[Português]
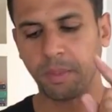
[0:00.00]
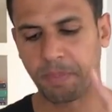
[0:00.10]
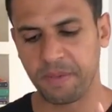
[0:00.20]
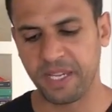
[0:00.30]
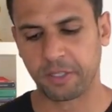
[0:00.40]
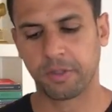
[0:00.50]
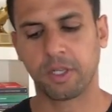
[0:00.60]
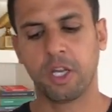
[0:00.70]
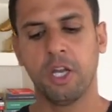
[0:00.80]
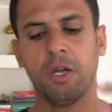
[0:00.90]
Primeiro,
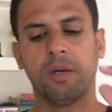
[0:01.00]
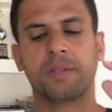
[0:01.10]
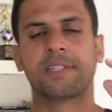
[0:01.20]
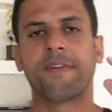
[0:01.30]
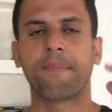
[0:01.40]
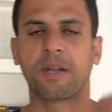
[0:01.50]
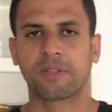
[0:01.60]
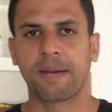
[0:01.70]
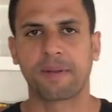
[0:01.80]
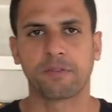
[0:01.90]
você vai
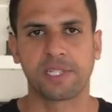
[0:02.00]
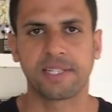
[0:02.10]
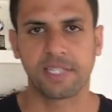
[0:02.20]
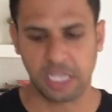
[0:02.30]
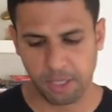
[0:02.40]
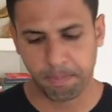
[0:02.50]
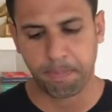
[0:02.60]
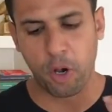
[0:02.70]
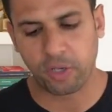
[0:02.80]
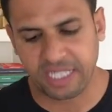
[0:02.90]
perguntar para você assim:
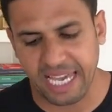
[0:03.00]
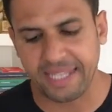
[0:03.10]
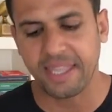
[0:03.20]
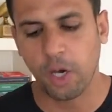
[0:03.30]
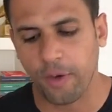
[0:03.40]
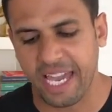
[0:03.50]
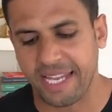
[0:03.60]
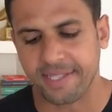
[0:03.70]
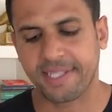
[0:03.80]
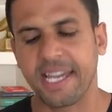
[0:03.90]
por que não
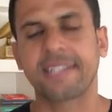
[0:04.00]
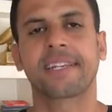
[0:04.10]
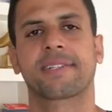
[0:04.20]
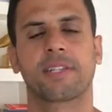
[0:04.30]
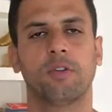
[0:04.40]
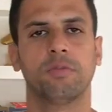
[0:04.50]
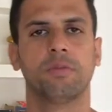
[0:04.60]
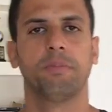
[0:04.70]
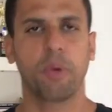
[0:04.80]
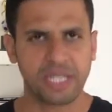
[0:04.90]
realizei essa ação?
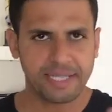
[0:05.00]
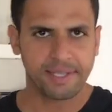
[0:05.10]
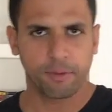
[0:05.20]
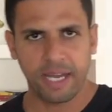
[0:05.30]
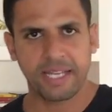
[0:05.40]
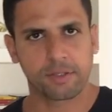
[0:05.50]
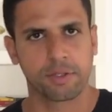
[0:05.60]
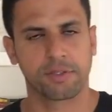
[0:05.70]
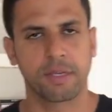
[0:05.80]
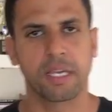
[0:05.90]
Por que, que você não
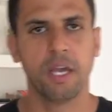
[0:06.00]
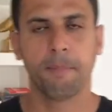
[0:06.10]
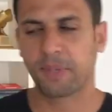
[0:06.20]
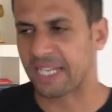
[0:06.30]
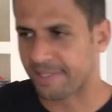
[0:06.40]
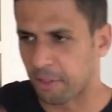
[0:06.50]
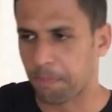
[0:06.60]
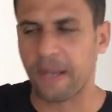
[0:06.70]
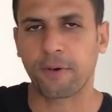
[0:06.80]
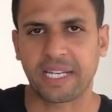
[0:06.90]
realizou isso aí? Por que, que você não
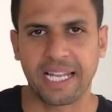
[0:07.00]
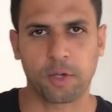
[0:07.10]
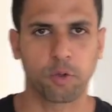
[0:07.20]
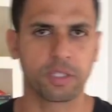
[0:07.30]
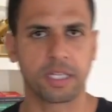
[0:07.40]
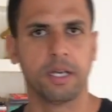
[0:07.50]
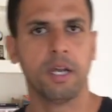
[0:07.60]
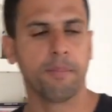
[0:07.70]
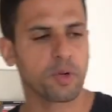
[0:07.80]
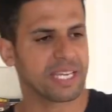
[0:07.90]
pagou aquela conta?
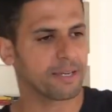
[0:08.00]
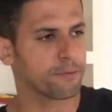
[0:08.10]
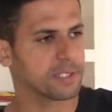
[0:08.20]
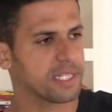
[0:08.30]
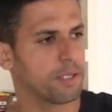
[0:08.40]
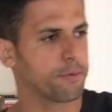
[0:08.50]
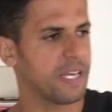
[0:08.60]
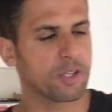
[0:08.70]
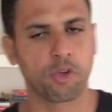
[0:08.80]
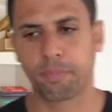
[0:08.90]
Por que, que você não
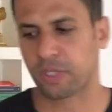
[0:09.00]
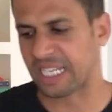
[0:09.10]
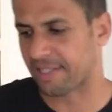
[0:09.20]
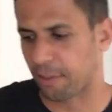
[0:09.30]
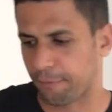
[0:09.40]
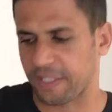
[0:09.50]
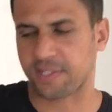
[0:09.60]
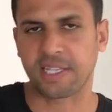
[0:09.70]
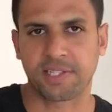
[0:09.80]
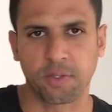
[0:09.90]
viajou? Por que, que você não fez
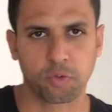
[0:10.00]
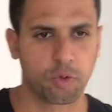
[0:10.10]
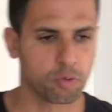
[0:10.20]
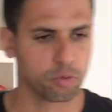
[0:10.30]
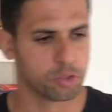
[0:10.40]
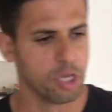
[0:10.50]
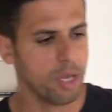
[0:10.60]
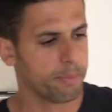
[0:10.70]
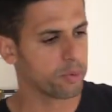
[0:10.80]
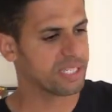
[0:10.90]
inscrição no concurso?
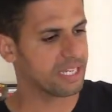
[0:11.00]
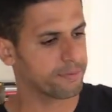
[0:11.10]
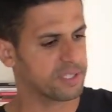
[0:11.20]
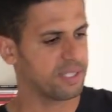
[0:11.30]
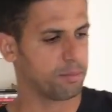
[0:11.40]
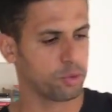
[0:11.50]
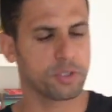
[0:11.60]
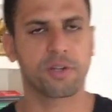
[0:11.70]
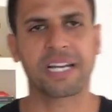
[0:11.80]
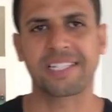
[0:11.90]
Por que, que você não mudou
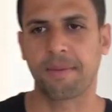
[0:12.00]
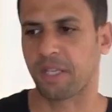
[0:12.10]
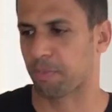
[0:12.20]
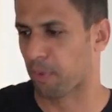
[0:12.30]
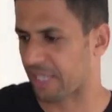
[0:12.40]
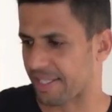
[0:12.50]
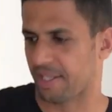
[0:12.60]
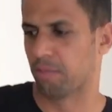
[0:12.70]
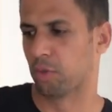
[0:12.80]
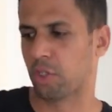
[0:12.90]
seu casamento? Por que, que
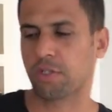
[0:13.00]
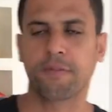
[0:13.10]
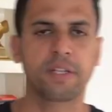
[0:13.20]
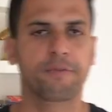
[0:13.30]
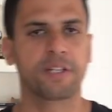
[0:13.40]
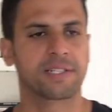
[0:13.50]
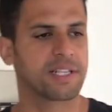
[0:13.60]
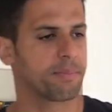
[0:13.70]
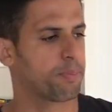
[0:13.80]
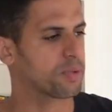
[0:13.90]
você não mudou sua vida
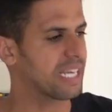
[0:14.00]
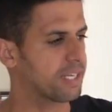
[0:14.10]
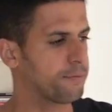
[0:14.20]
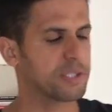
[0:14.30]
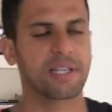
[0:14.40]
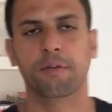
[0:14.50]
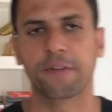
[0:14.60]
financeira? Por que, que você não